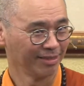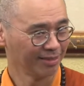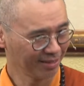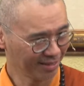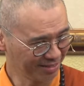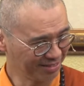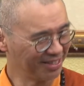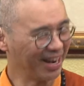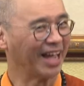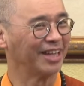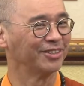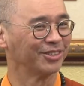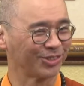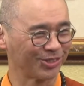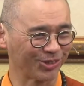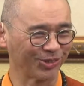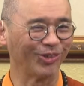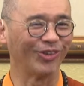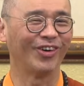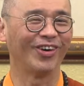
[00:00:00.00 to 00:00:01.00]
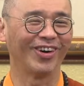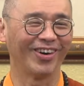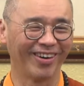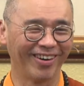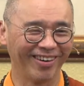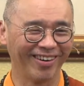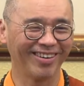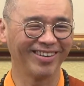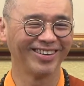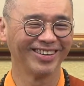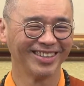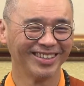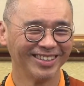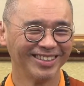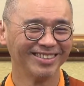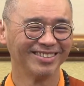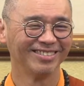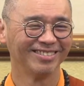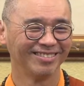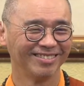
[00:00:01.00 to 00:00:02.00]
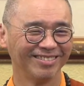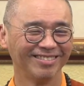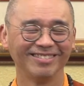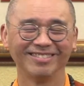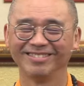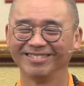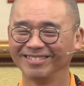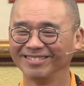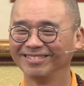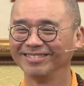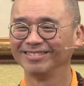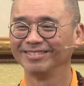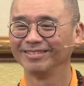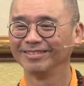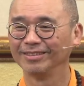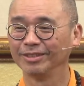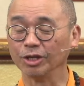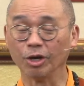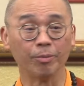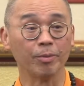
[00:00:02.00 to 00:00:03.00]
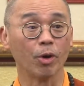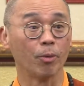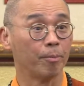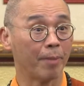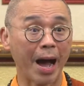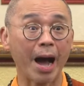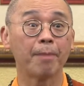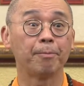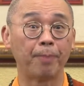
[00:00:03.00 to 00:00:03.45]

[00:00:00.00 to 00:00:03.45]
很难说哦。有没有妈